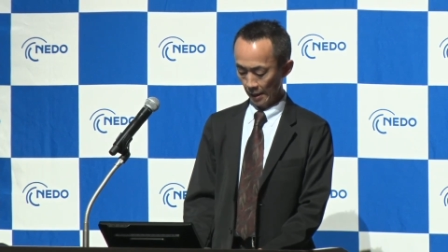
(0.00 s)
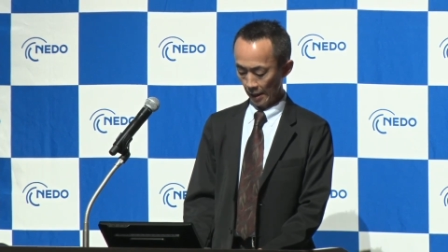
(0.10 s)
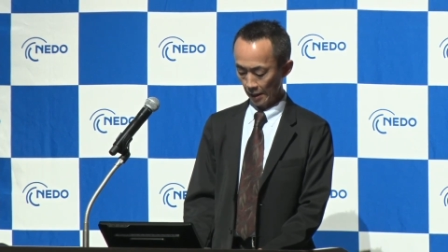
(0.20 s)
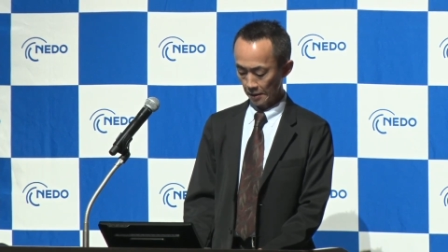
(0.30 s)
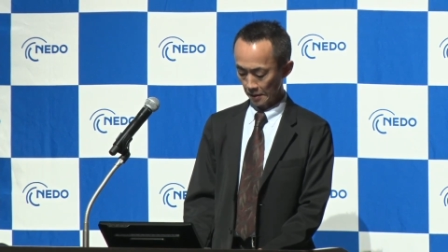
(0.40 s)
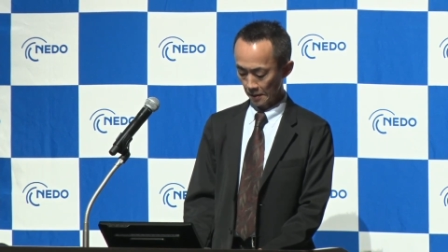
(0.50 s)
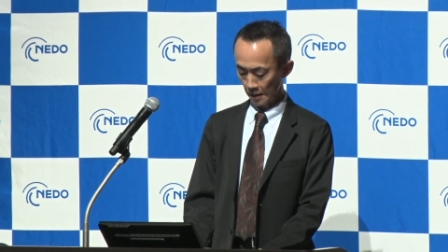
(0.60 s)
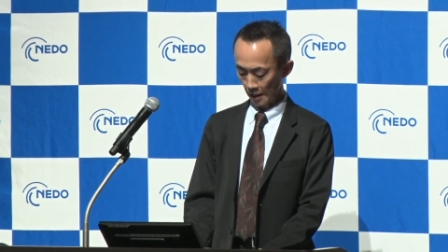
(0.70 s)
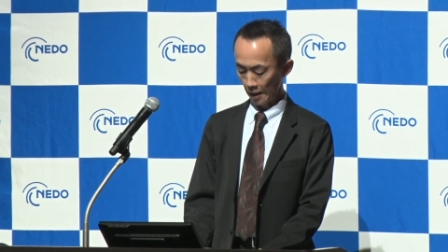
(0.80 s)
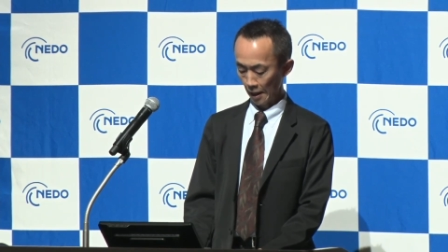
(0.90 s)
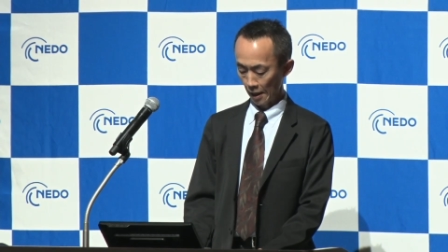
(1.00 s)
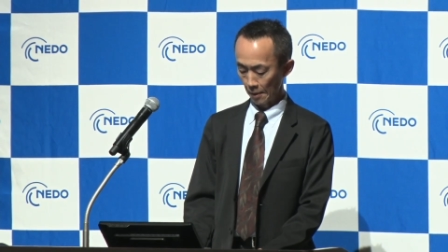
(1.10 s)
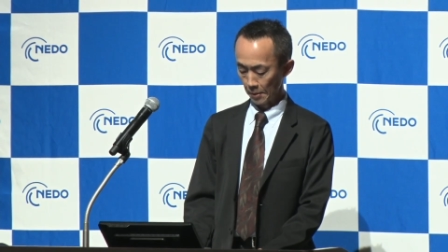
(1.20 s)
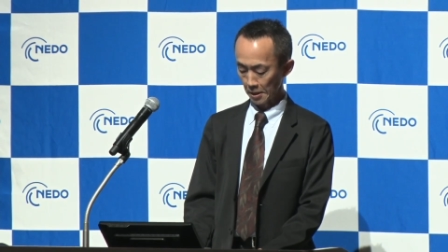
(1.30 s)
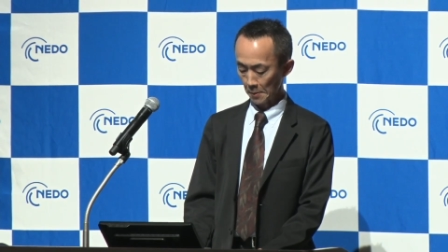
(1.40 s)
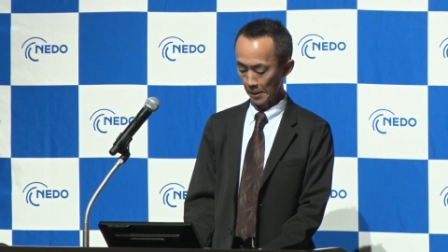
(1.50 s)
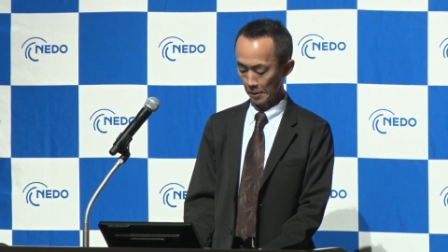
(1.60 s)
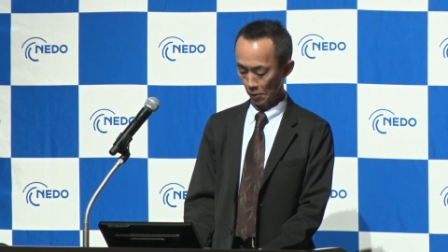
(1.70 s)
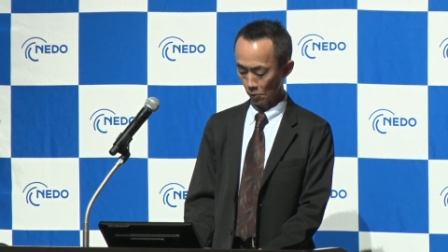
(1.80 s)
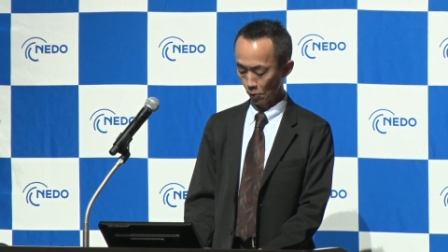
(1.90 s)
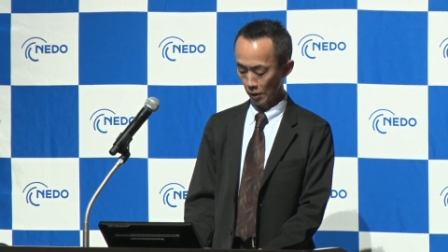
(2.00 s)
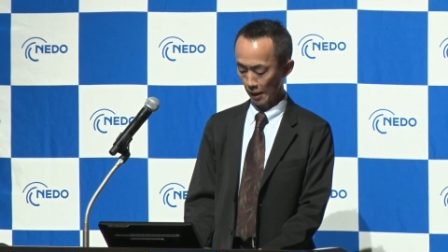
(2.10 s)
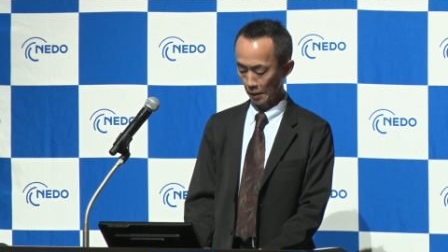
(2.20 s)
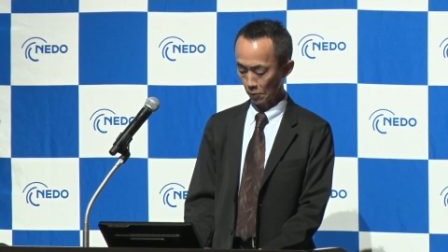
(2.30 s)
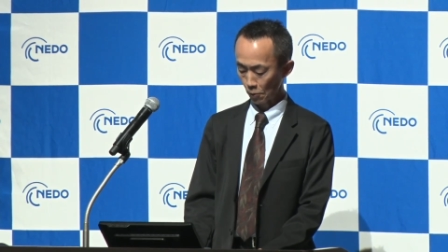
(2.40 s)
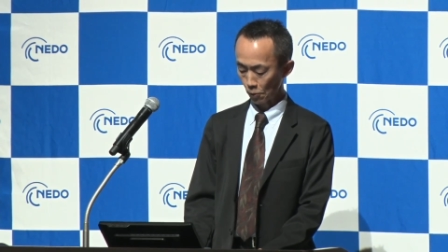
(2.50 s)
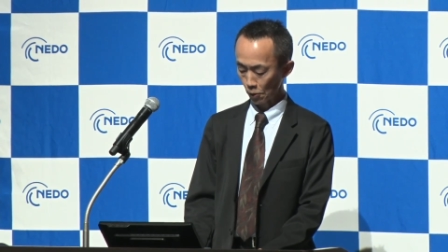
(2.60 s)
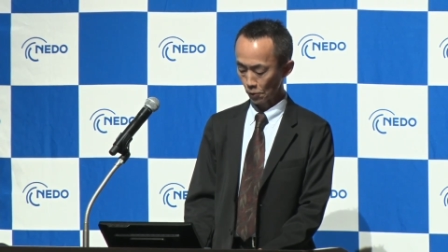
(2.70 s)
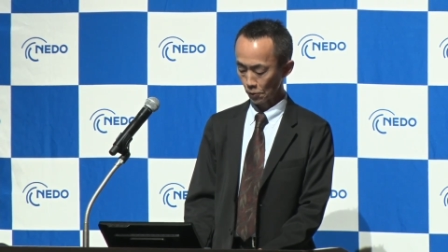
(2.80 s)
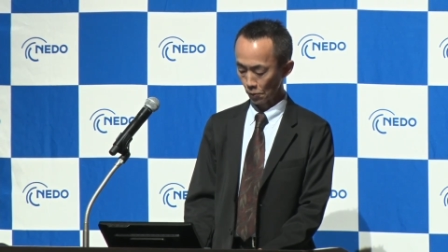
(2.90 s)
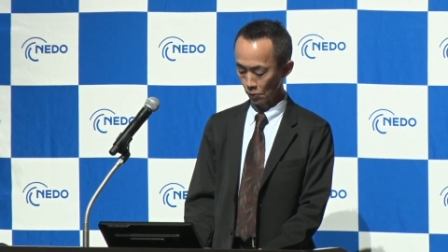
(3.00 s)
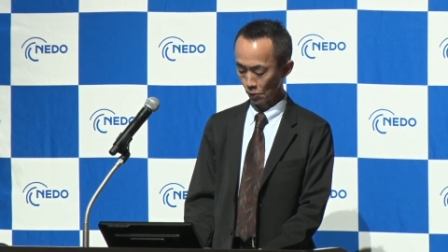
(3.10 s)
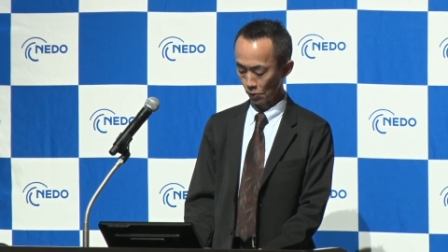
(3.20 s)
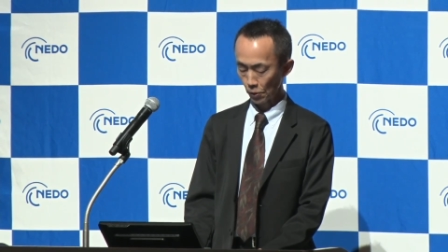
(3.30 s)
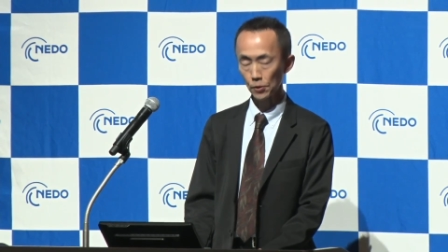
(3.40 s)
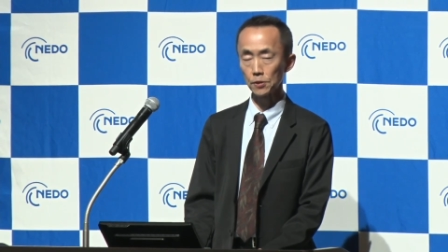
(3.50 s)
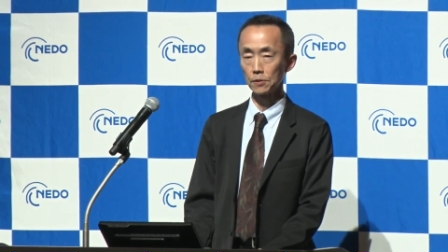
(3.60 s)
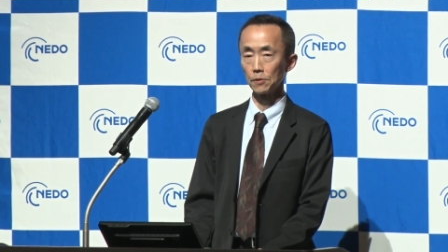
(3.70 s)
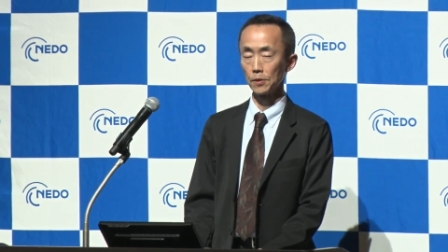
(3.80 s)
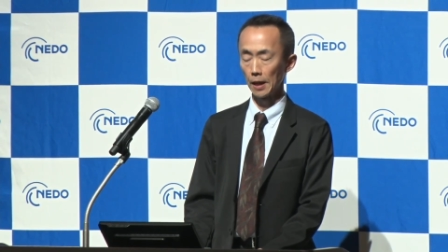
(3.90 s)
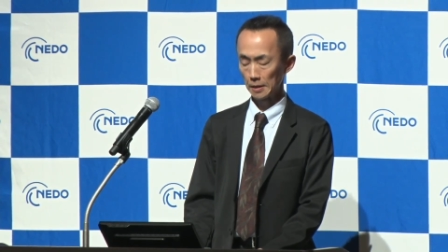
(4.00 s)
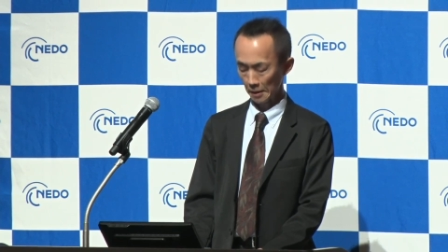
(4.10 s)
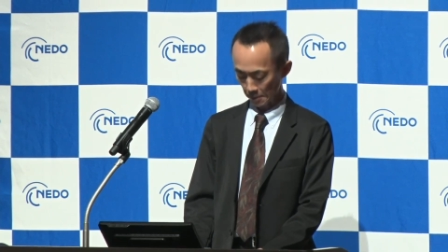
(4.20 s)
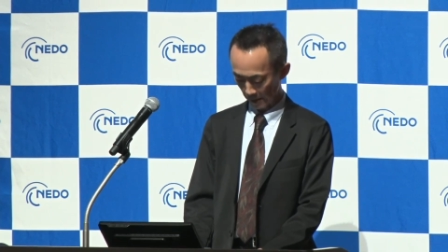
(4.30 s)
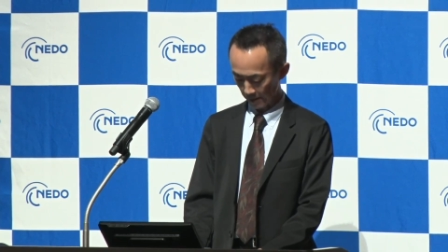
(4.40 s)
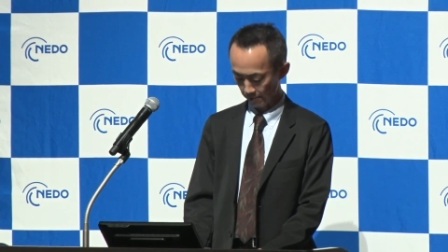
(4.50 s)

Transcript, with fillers: 引き続き皆様方のご理解とご協力のほどよろしくお願いいたします。